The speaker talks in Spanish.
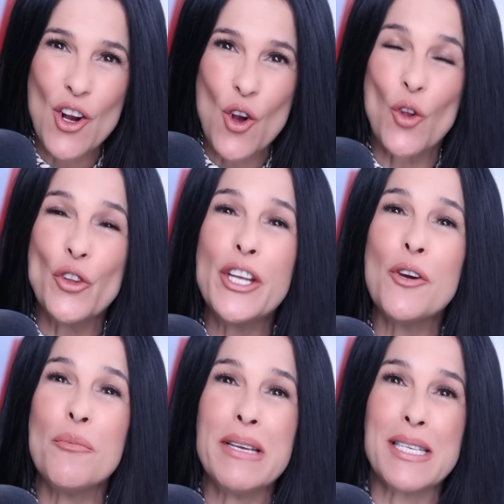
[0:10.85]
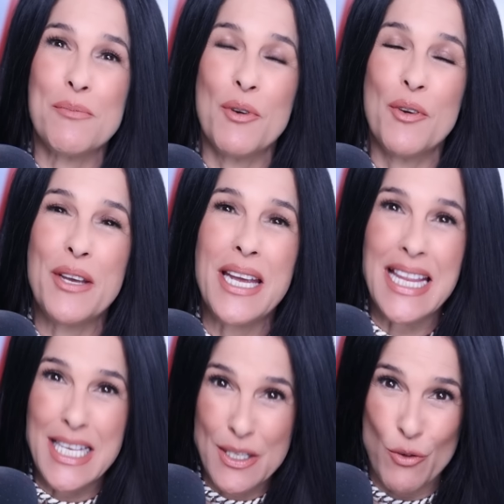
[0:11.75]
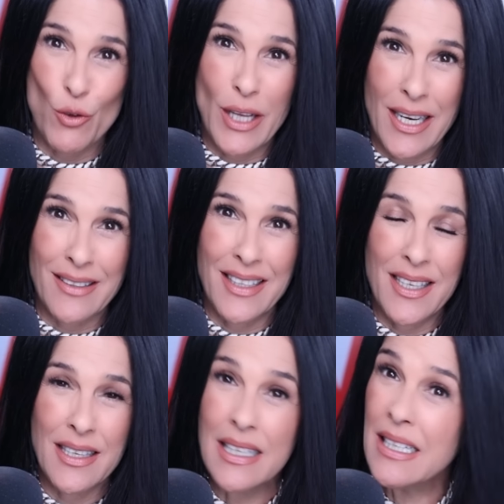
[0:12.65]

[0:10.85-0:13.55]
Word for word: contigo mismo y disfrutarte